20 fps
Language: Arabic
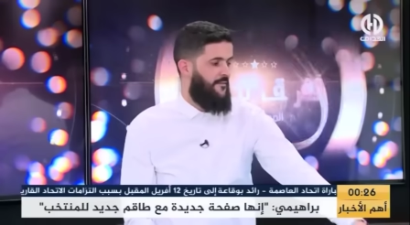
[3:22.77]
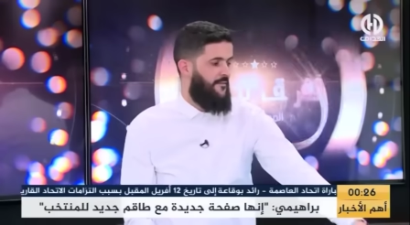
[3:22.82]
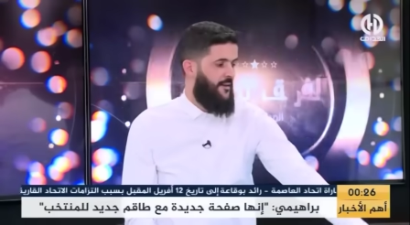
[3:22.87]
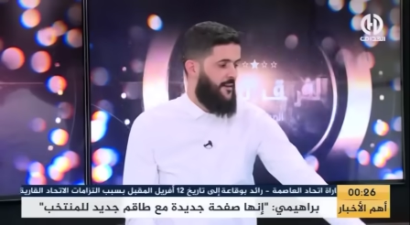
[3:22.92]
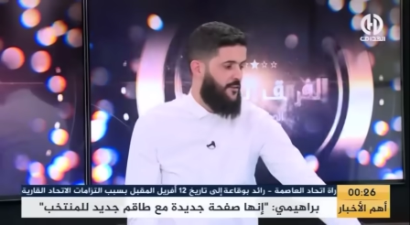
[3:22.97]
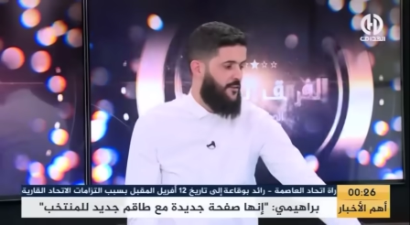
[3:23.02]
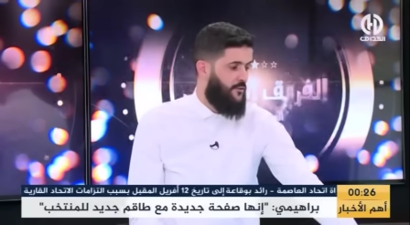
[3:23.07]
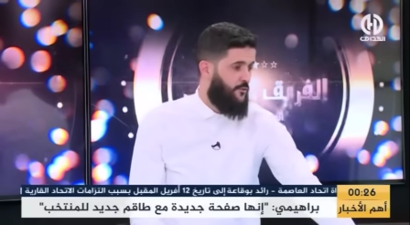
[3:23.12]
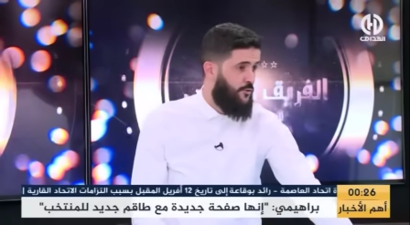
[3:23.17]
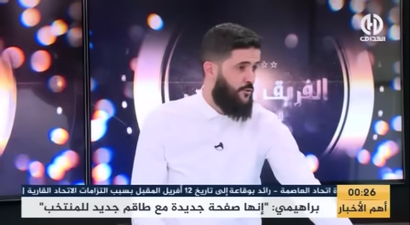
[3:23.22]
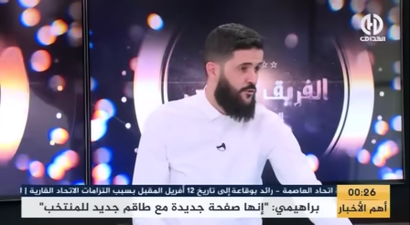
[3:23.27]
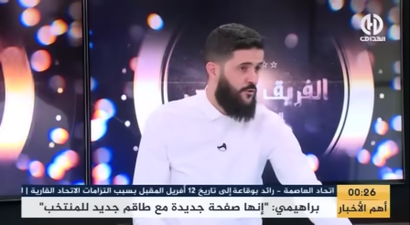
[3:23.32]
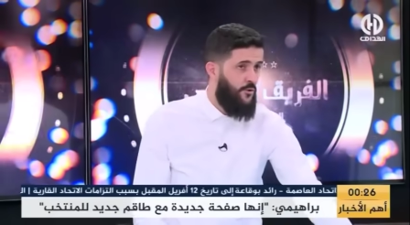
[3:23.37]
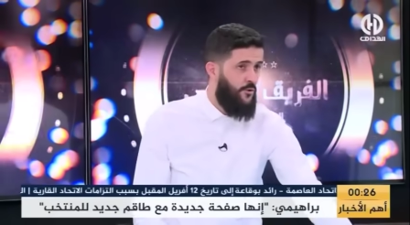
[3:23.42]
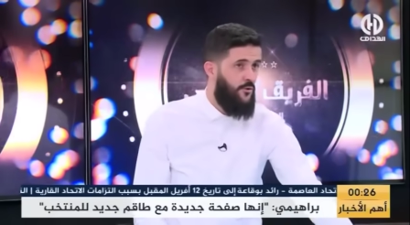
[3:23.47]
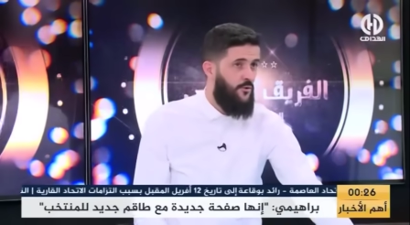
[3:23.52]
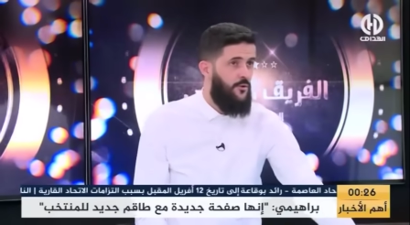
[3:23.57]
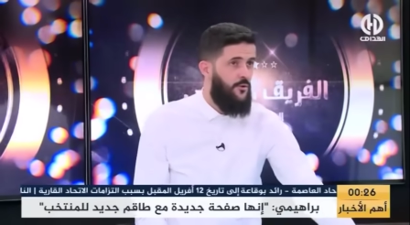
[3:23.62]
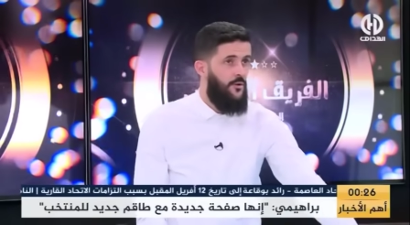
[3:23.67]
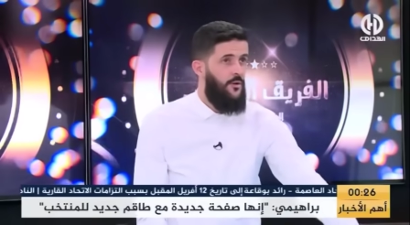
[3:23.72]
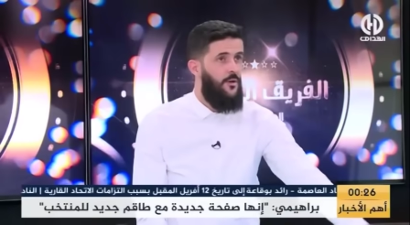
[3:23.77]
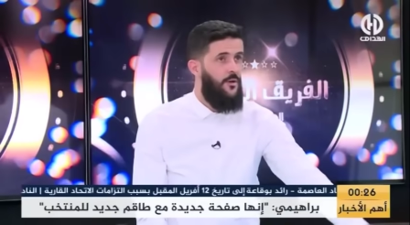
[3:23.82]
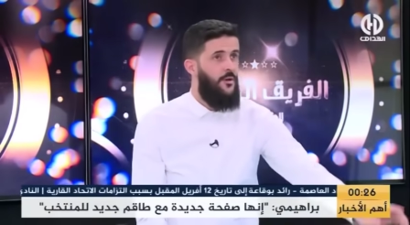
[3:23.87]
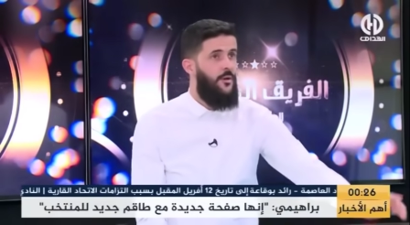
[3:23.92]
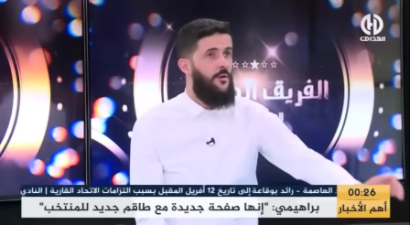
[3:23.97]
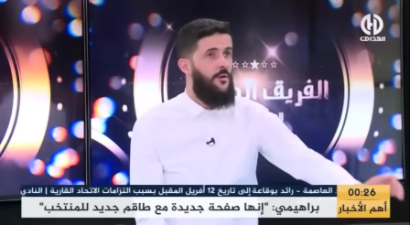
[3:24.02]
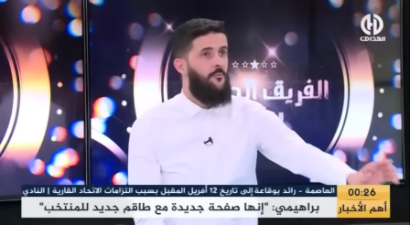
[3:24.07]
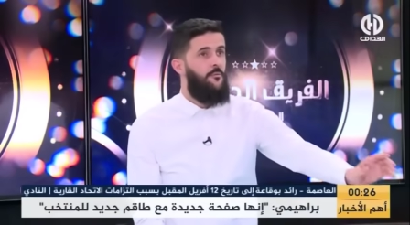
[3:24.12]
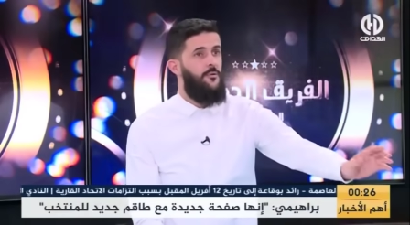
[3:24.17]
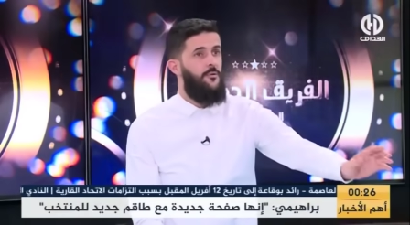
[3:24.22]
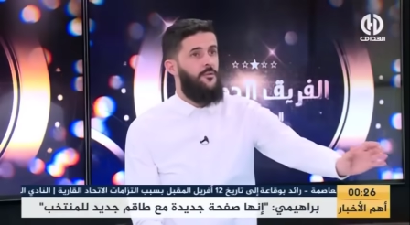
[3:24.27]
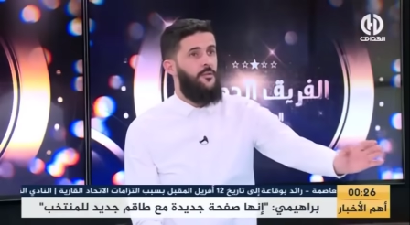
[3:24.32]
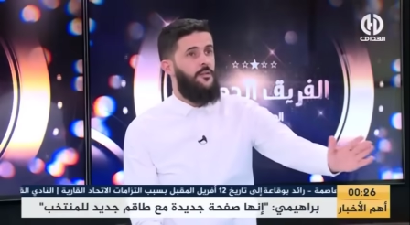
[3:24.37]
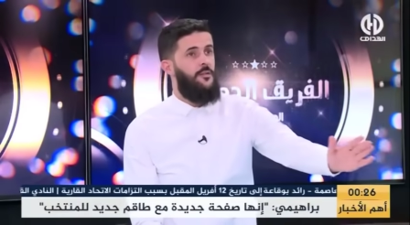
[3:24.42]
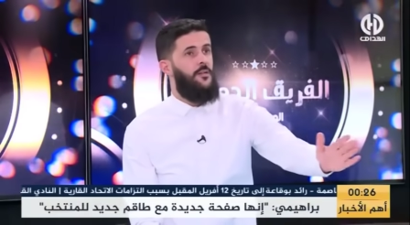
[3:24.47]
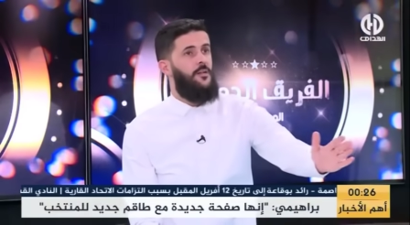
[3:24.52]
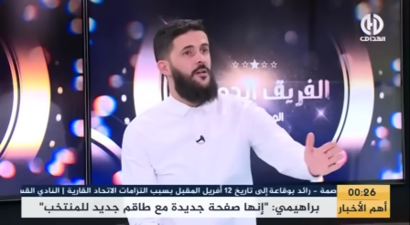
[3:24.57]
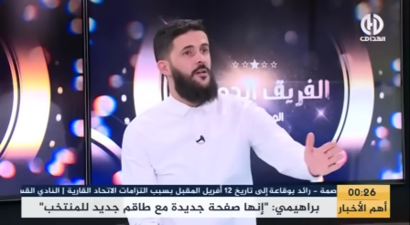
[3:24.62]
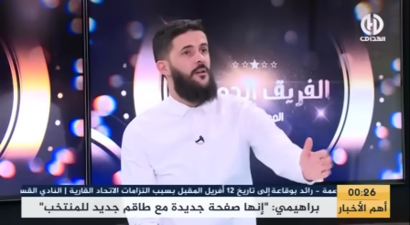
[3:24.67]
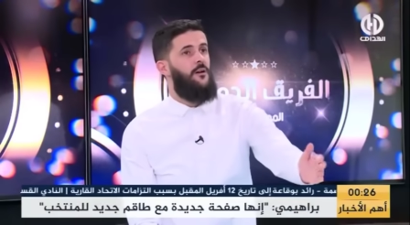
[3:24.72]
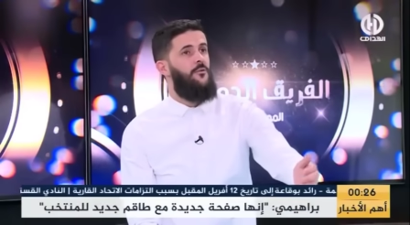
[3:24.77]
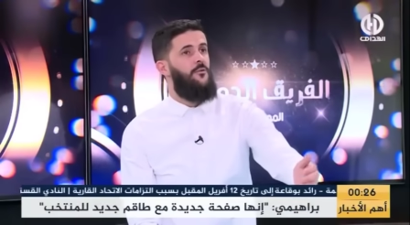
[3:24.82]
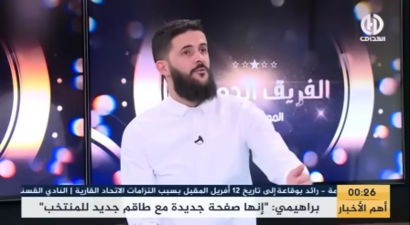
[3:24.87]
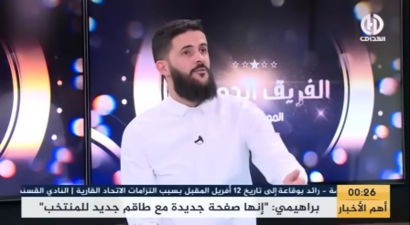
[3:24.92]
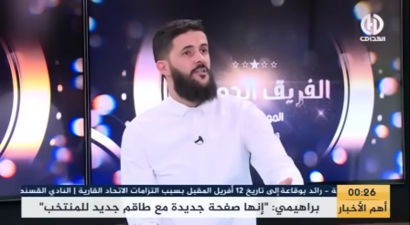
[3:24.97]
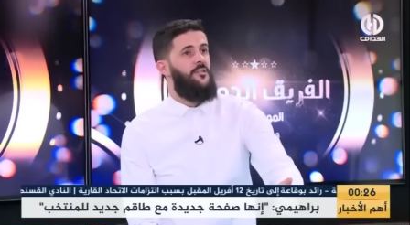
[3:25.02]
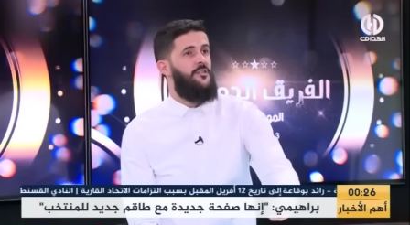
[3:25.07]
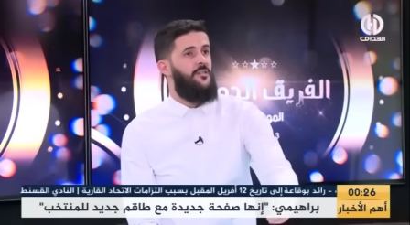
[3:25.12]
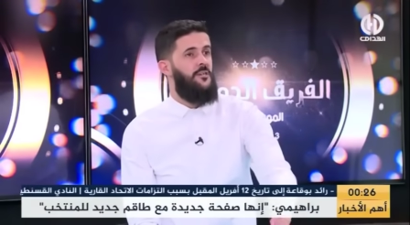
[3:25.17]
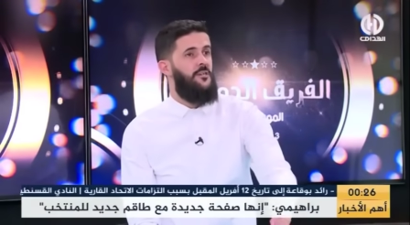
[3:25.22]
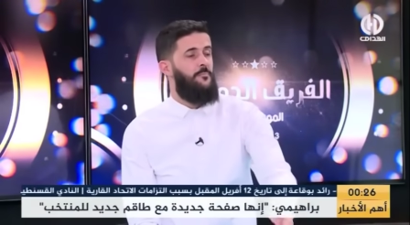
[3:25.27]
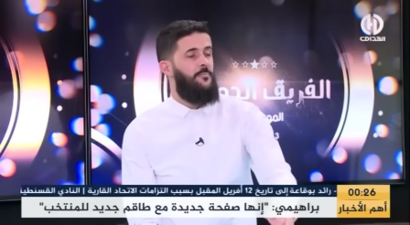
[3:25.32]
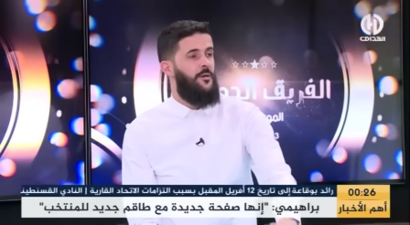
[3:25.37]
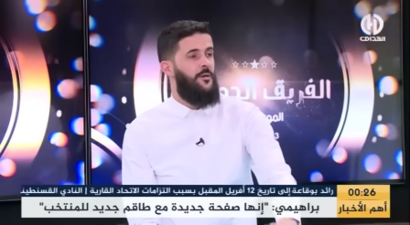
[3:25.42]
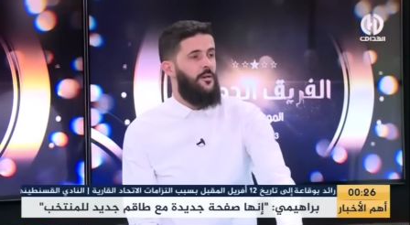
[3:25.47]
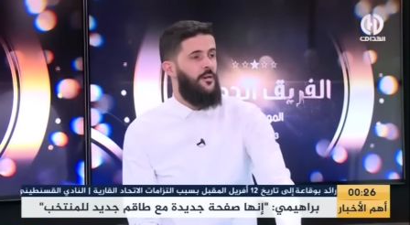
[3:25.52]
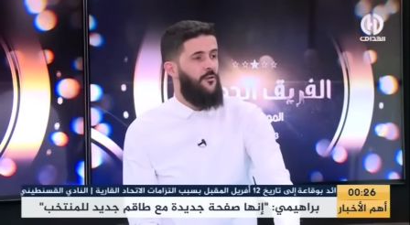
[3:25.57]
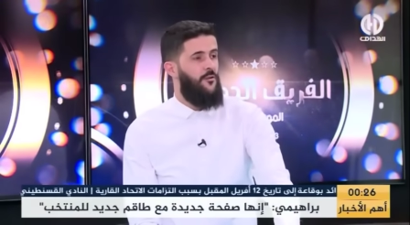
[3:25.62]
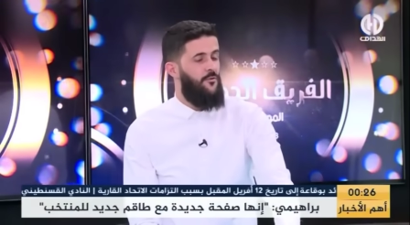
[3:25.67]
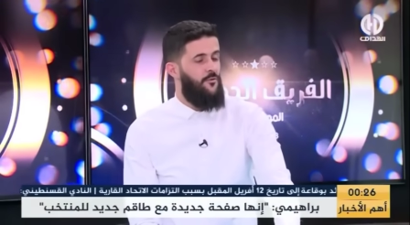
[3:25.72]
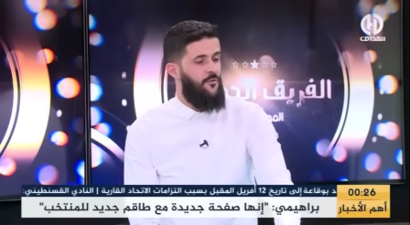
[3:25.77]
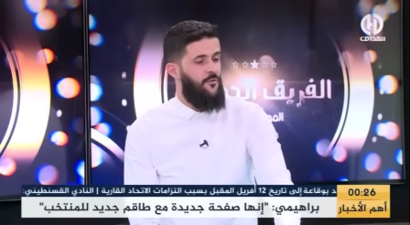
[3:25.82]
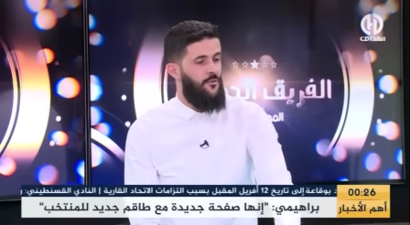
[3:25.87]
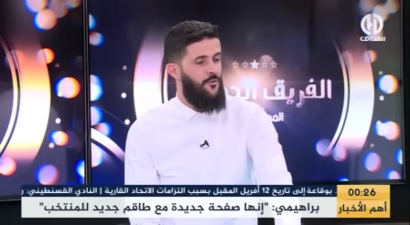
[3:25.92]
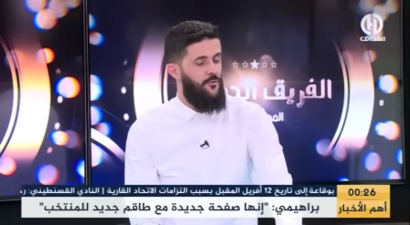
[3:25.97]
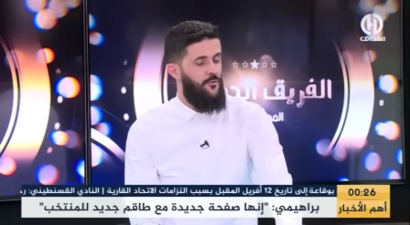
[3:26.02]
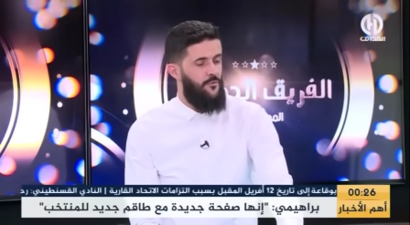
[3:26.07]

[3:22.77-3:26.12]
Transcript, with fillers: لي فارس دو سكوند peut كي لا a anticipé la non